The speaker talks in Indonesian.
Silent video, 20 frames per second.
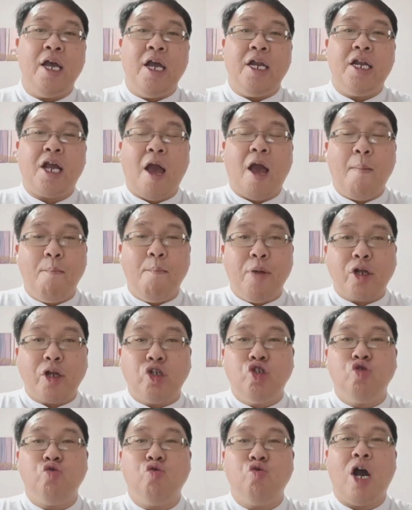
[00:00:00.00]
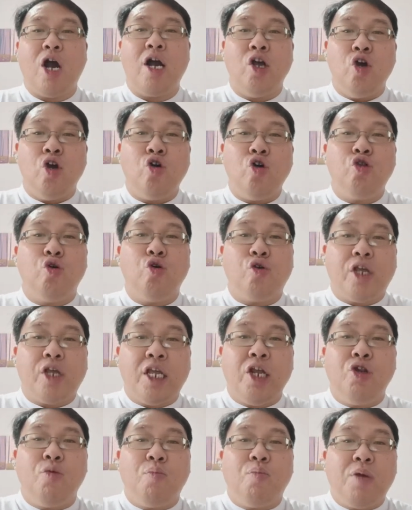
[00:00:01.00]
Dengan berjuang untuk
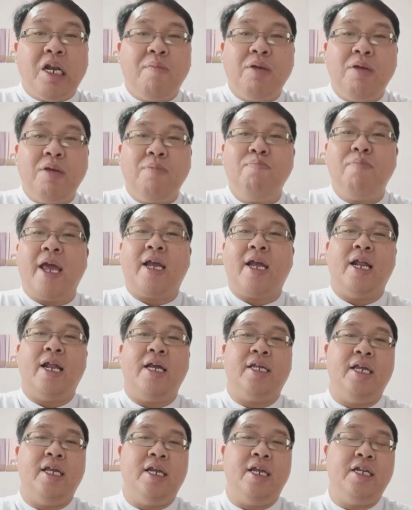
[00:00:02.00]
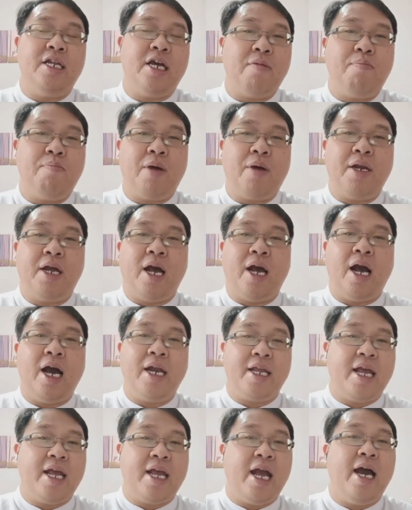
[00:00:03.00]
hidup lebih baik lagi daripada
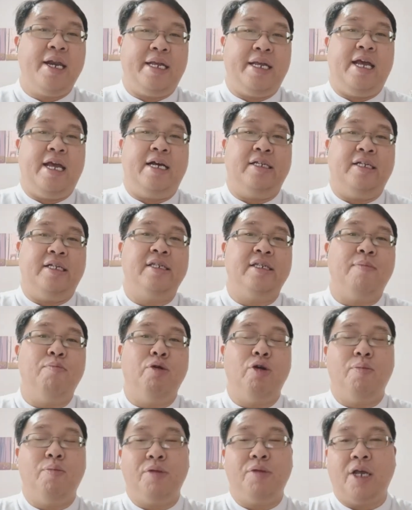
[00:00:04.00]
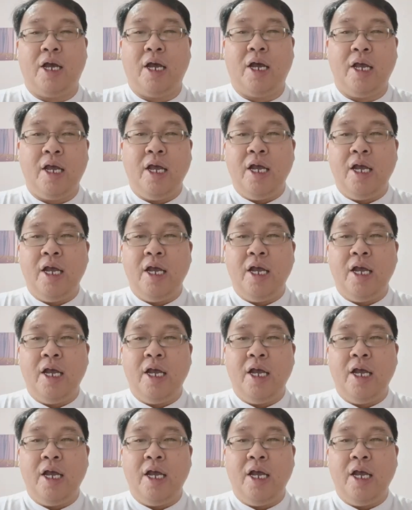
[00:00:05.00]
hari-hari yang sebelumnya.